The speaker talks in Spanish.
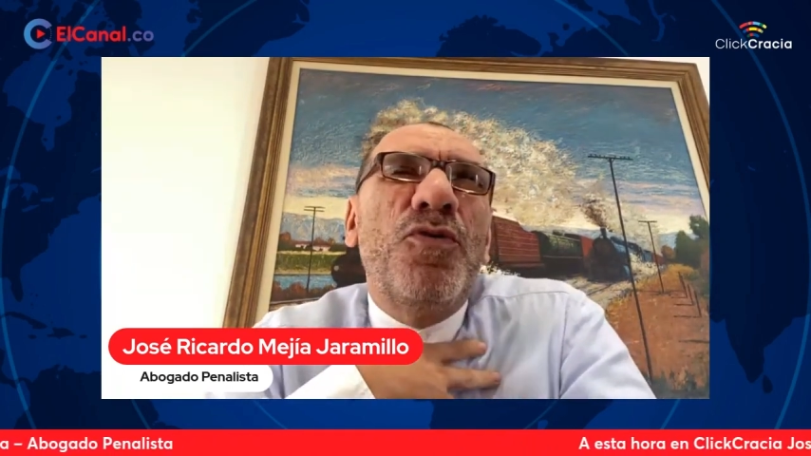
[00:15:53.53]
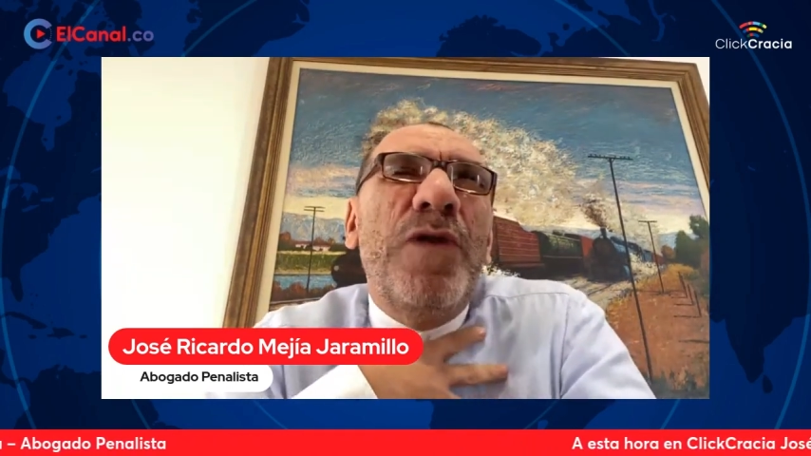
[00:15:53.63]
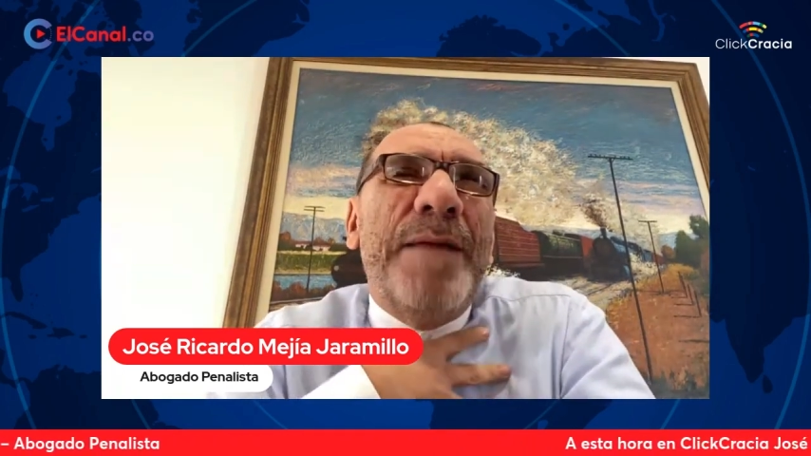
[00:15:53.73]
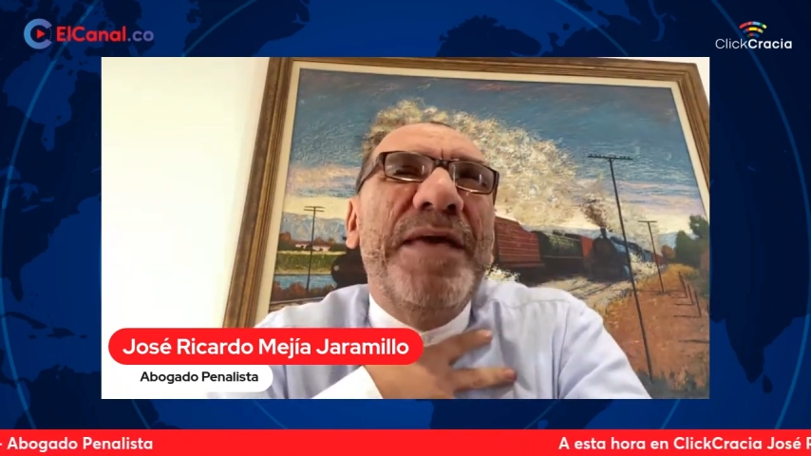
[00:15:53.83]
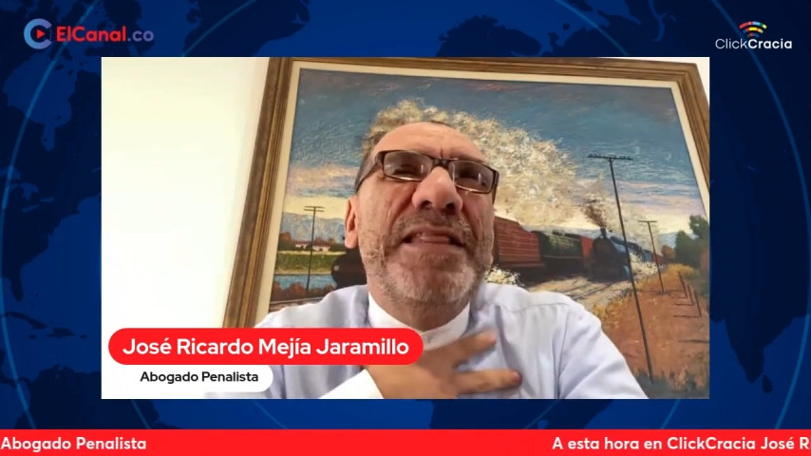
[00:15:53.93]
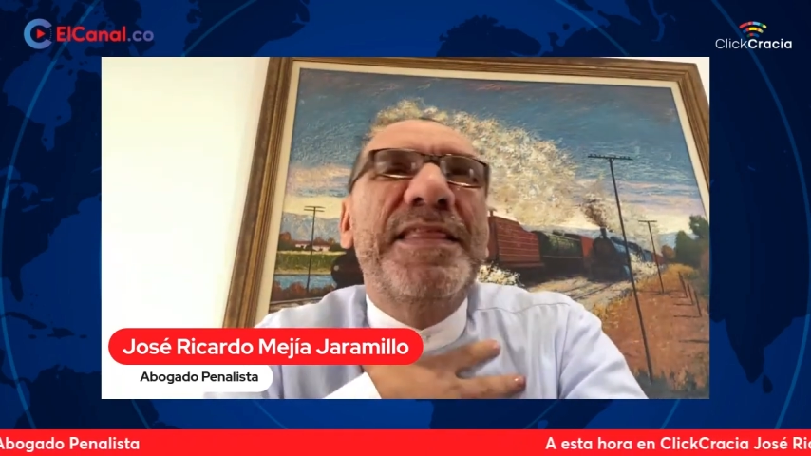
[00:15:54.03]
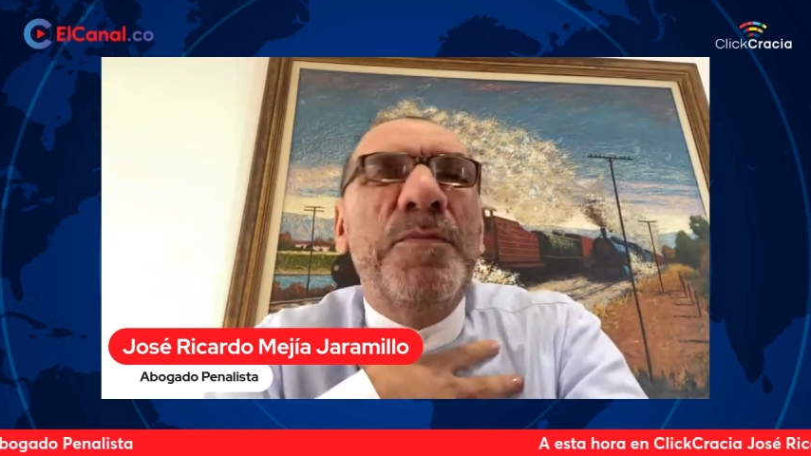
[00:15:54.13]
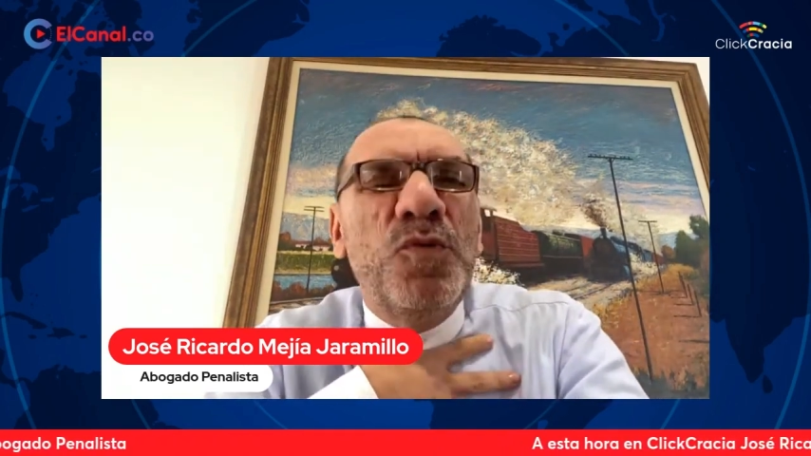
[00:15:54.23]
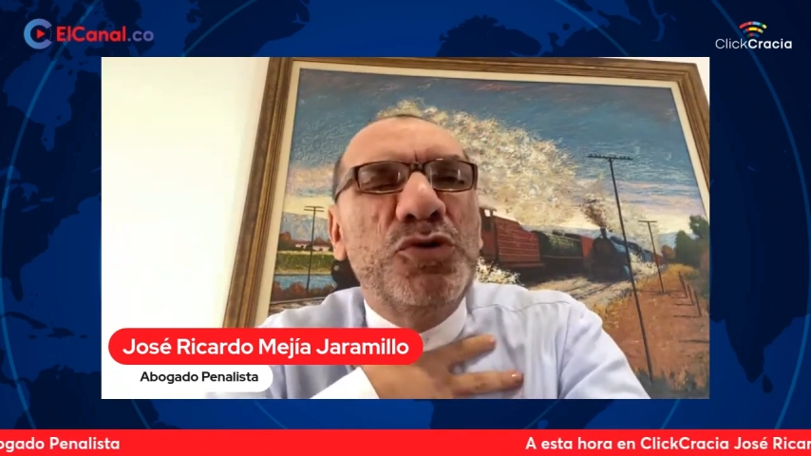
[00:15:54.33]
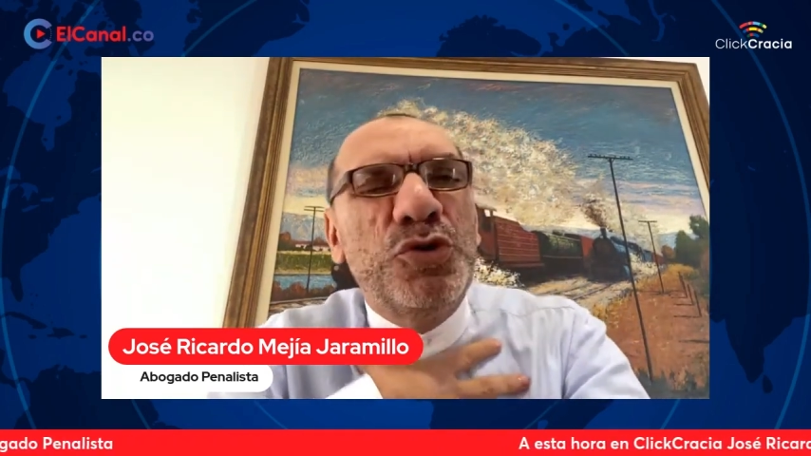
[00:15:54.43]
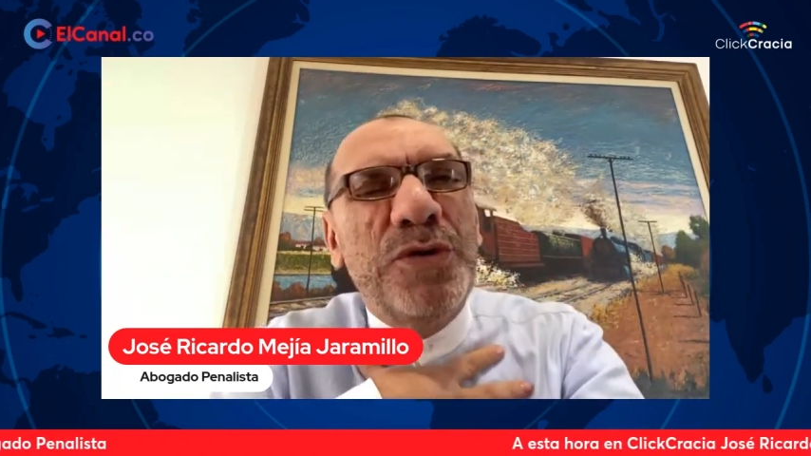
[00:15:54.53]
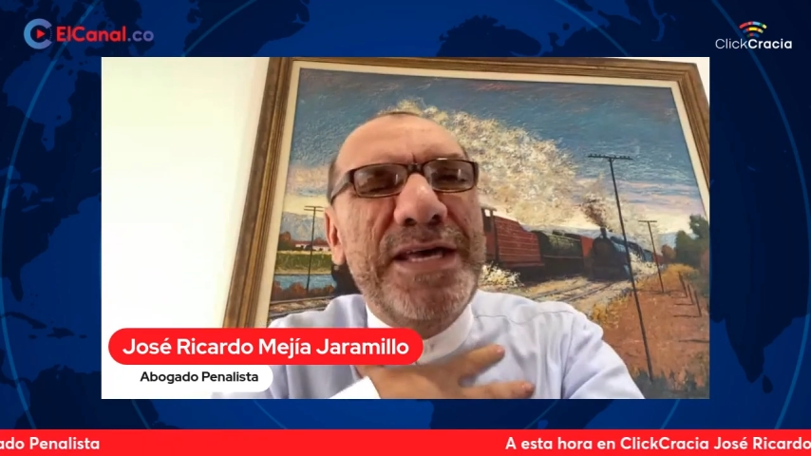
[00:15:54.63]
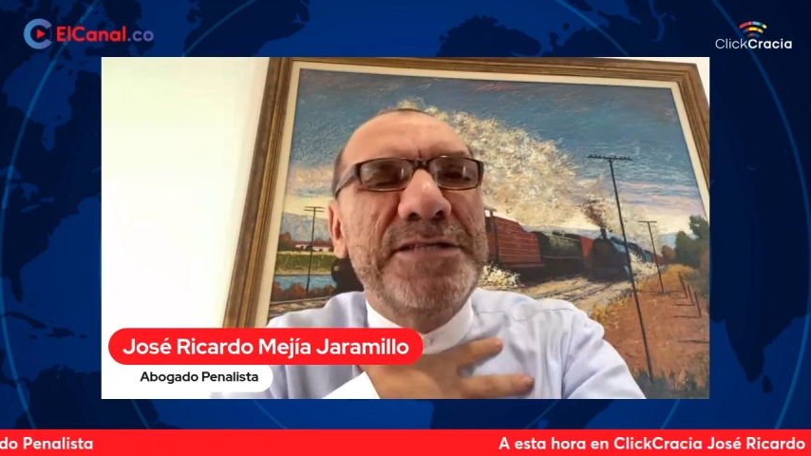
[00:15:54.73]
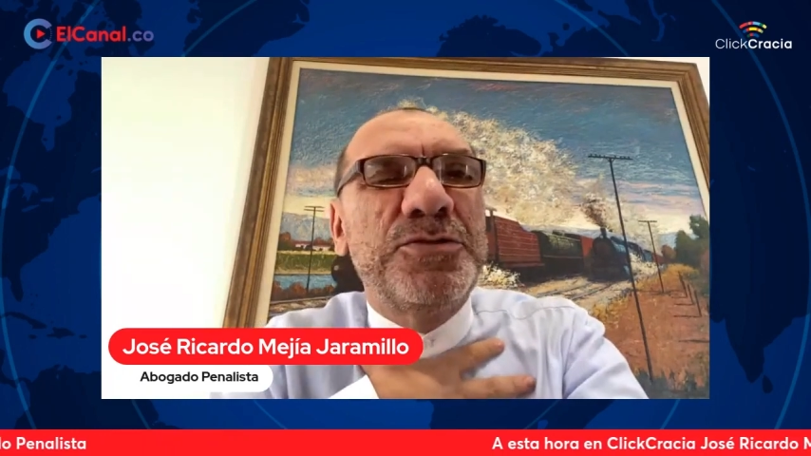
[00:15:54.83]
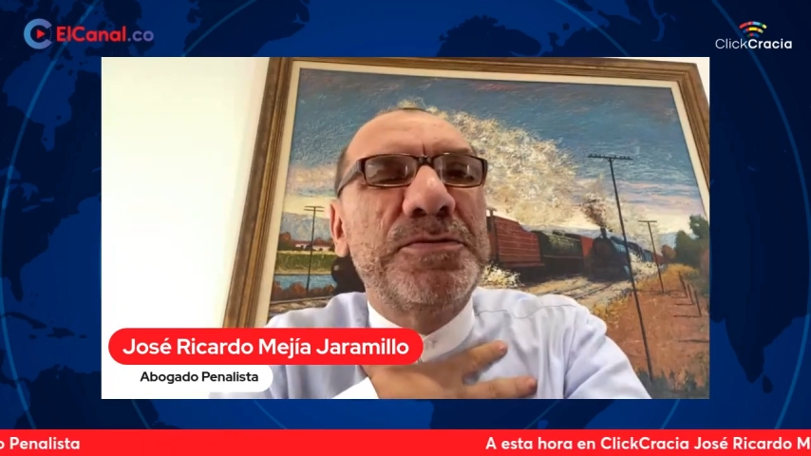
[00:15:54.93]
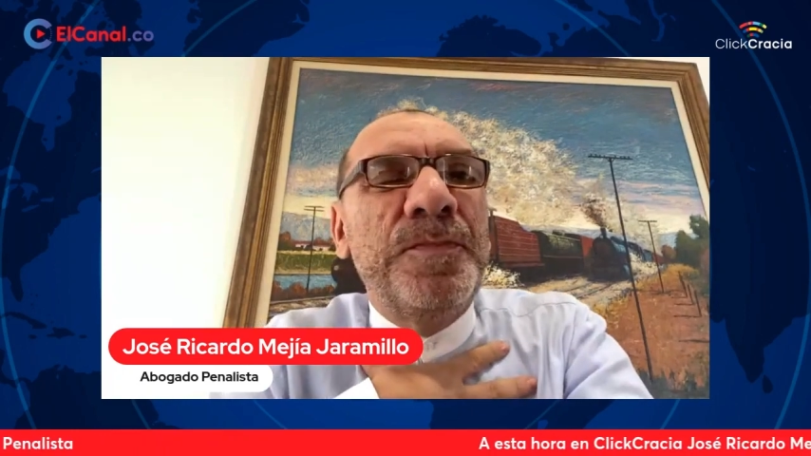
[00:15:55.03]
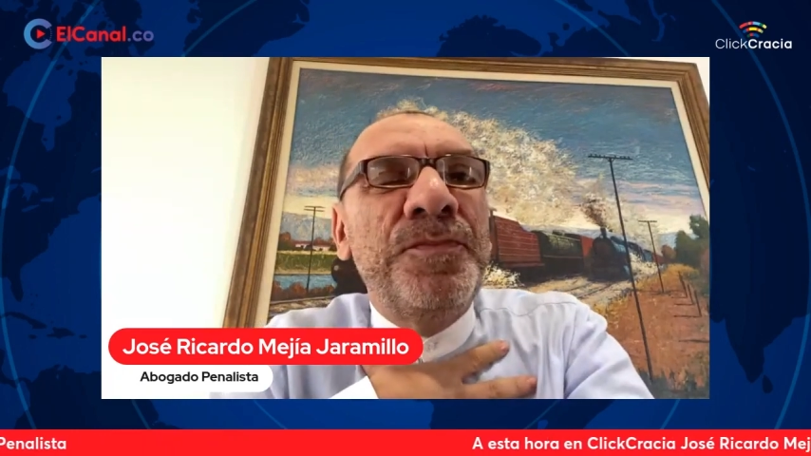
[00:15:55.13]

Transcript: uno lamenta mucho eso.